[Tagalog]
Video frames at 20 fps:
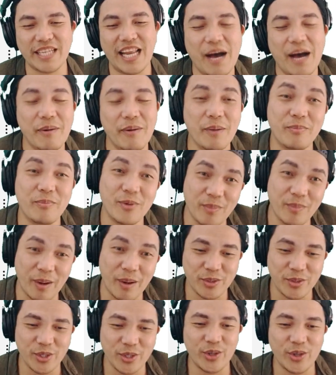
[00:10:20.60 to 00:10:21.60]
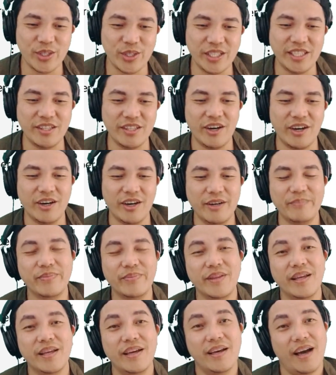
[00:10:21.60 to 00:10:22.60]
salamat po Ma'am Johnny, no?
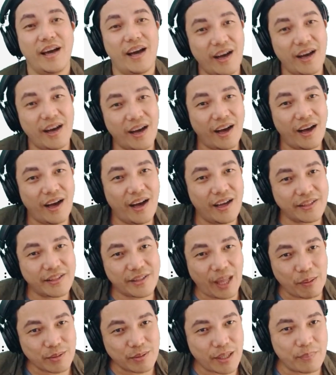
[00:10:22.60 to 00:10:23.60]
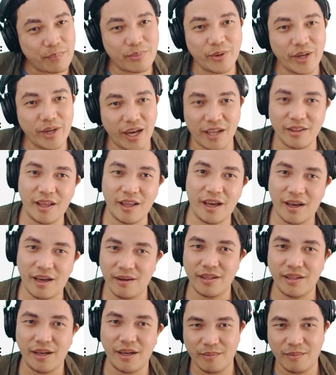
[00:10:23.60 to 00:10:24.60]
Ah, uh, thumbs up po 'yan.
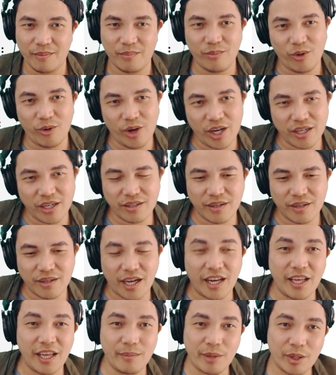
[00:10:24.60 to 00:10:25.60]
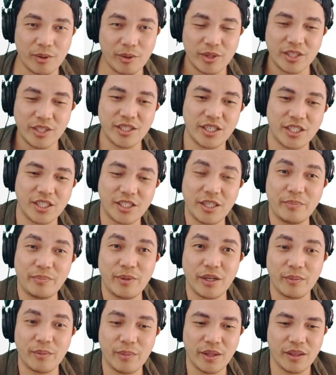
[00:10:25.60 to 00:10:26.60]
Ah, na, mukhang ka-level ko na si Christy
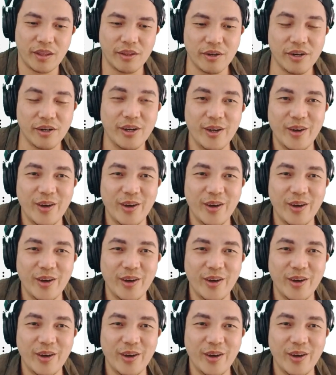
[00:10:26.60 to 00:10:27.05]
Firmin, no?